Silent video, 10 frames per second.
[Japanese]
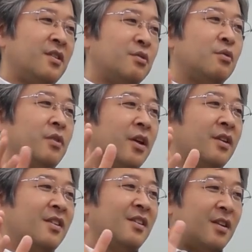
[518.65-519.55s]
そういうね、
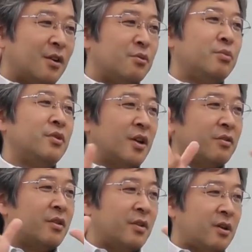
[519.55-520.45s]
各分野
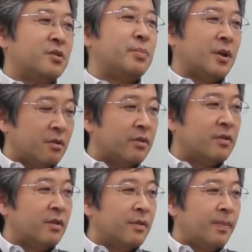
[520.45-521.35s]
のエクスパートですと。